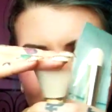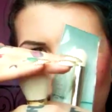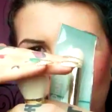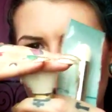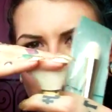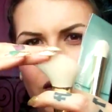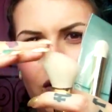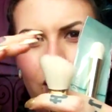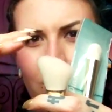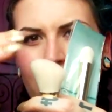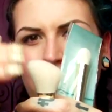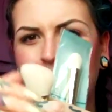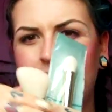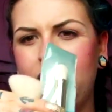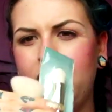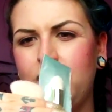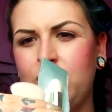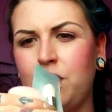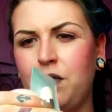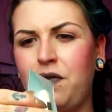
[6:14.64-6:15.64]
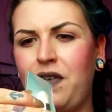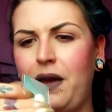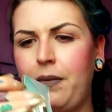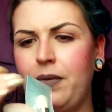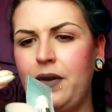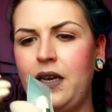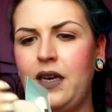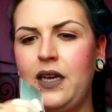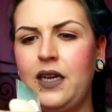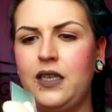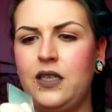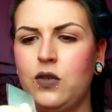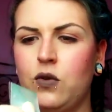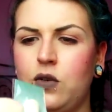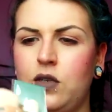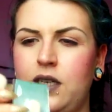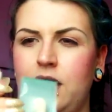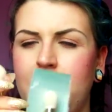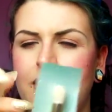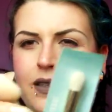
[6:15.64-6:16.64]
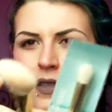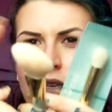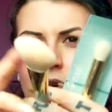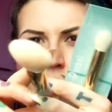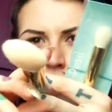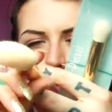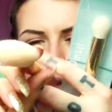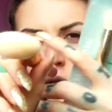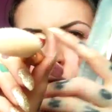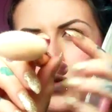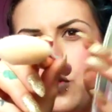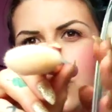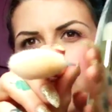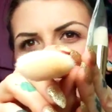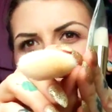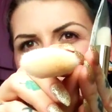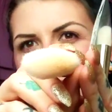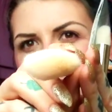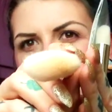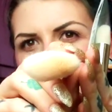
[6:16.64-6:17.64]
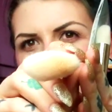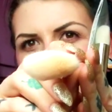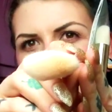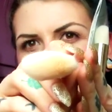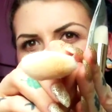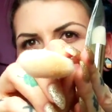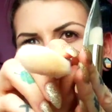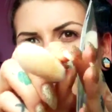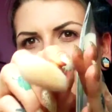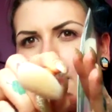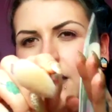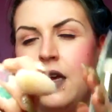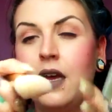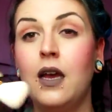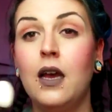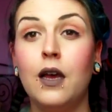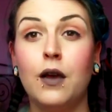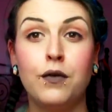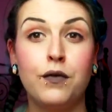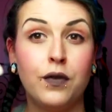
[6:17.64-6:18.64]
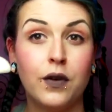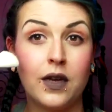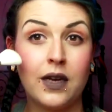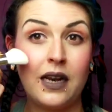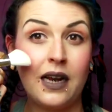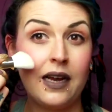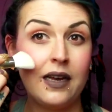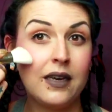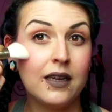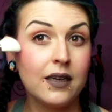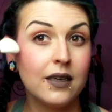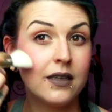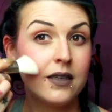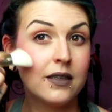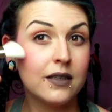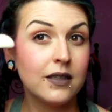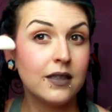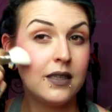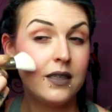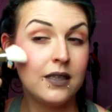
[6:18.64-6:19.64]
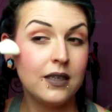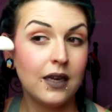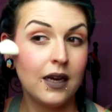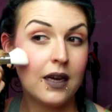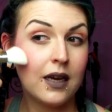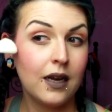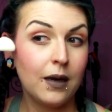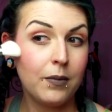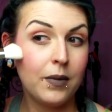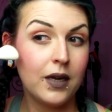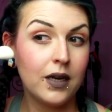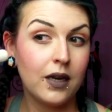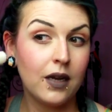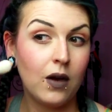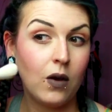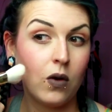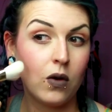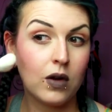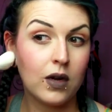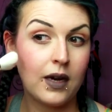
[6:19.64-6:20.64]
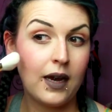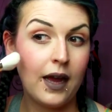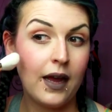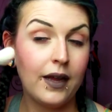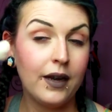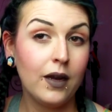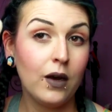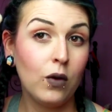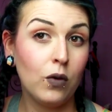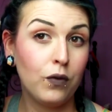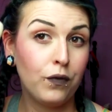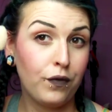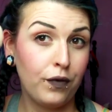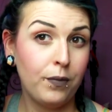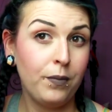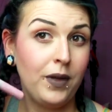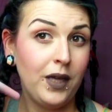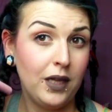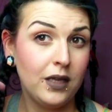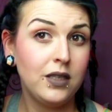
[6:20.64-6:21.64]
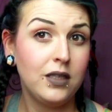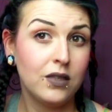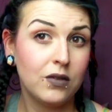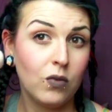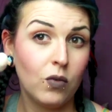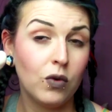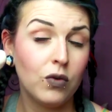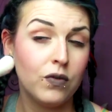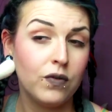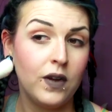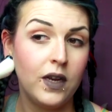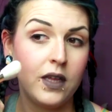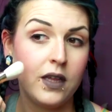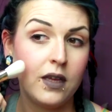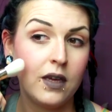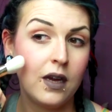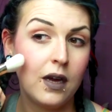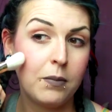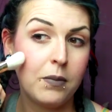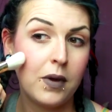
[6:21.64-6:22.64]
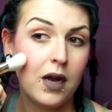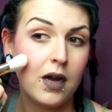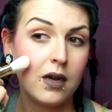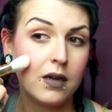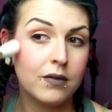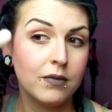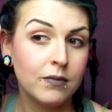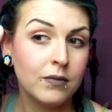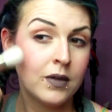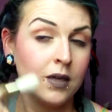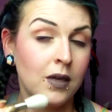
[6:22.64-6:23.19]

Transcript: so, nicht so wabbelig und der ist auch schön schmal. Das heißt, für kleinere Gesichter kann man da auch kleiner und für mich, die es großflächiger mag,